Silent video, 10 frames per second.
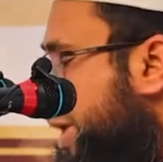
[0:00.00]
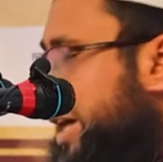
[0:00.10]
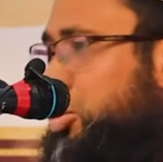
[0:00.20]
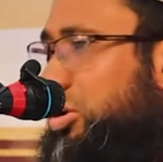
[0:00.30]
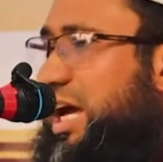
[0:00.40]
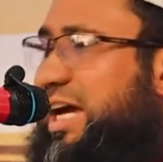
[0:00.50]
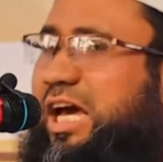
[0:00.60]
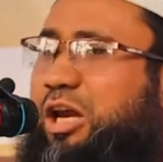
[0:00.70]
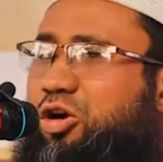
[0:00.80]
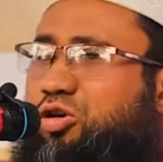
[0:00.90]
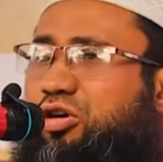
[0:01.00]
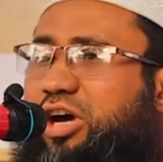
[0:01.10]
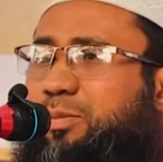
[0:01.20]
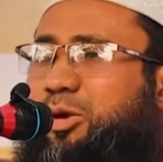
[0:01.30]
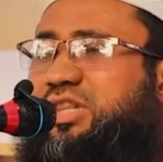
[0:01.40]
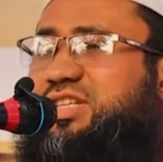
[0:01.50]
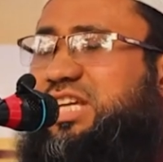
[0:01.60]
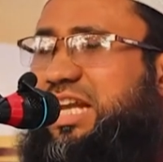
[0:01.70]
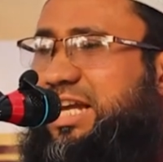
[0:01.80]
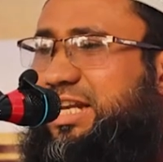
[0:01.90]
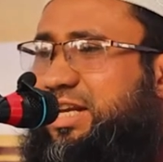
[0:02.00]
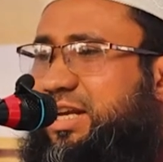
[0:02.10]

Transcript: বাইতুল্লাহকে লক্ষ্য করে বলতেছিলেন